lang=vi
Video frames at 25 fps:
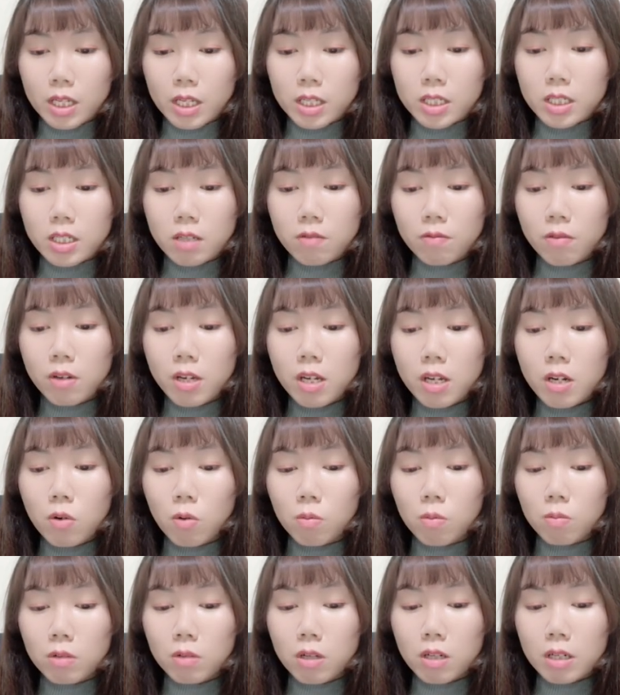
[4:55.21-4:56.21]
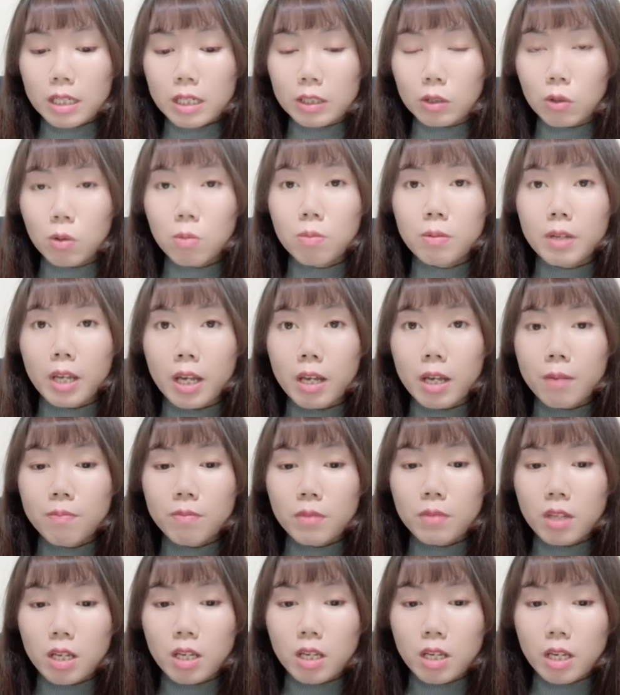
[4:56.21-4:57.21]
thì chi phí cũng rất là tốn
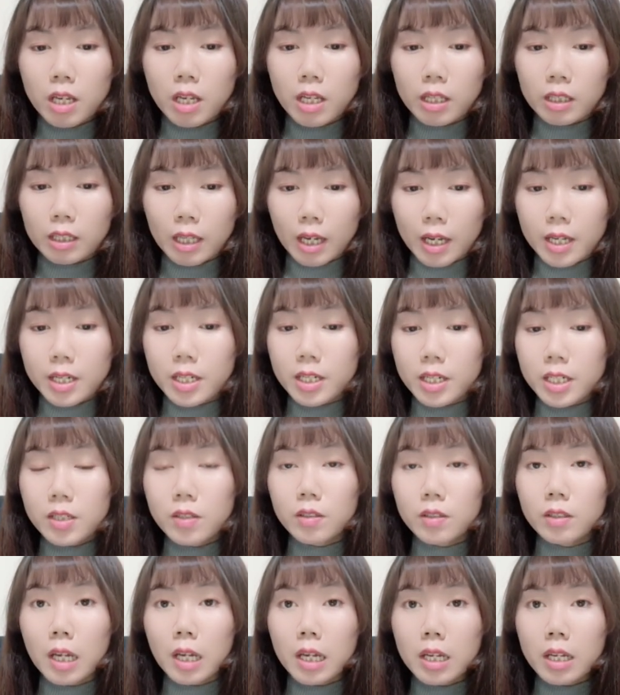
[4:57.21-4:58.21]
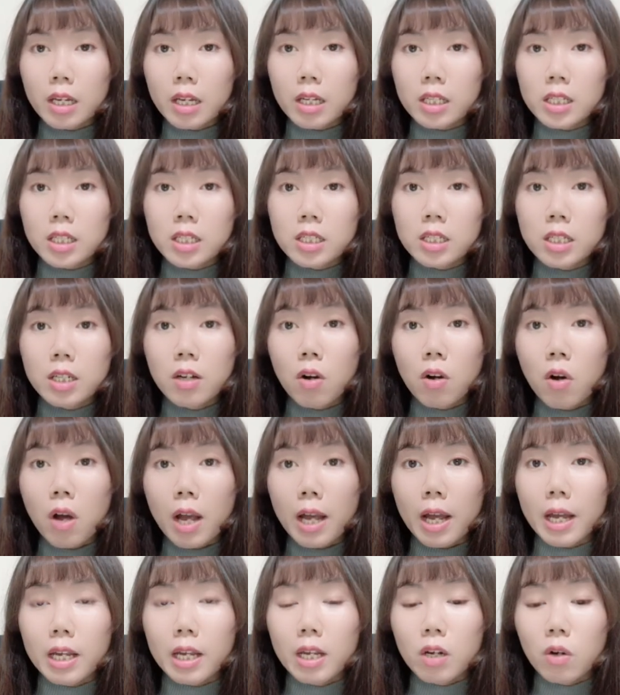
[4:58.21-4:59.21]
kém thì hiện tại định cư tay nghề thì chỉ có
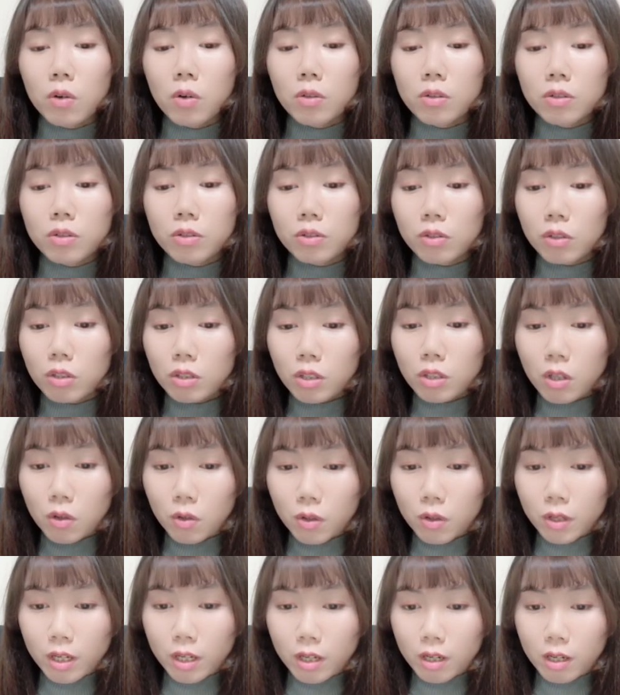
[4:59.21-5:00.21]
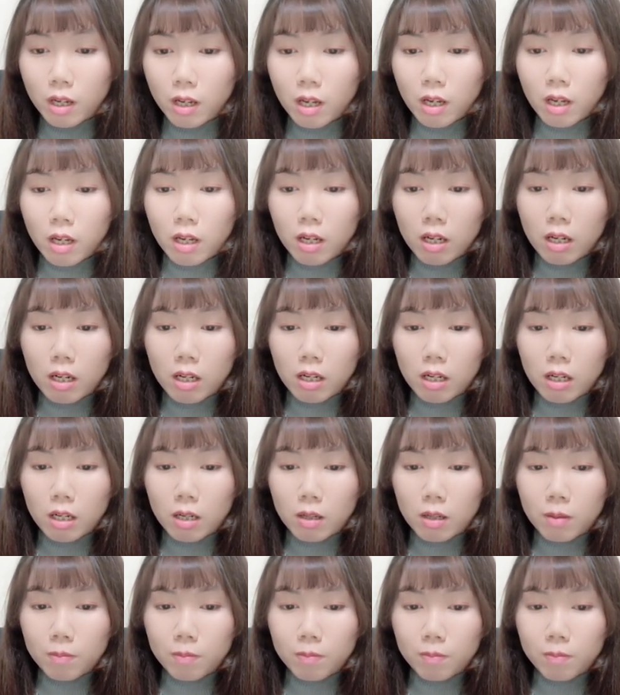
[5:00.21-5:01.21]
hai cái con đường đó thôi ha
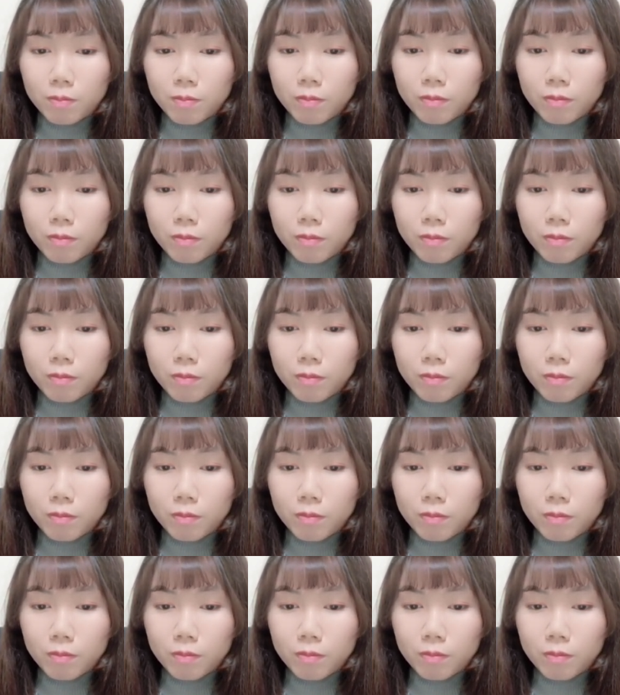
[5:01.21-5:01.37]
uh,